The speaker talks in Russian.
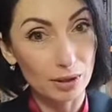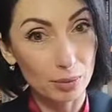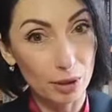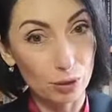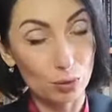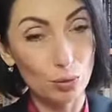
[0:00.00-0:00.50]

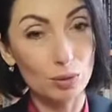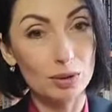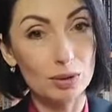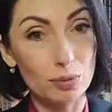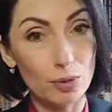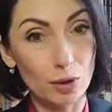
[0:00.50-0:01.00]
Продукт,
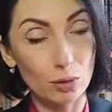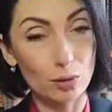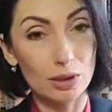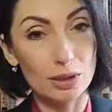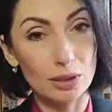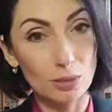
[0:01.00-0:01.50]

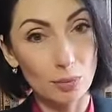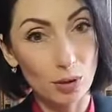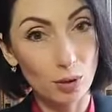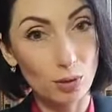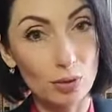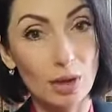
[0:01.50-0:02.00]
температура тела
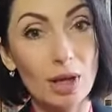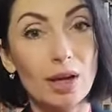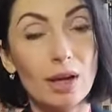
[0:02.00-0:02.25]
приходит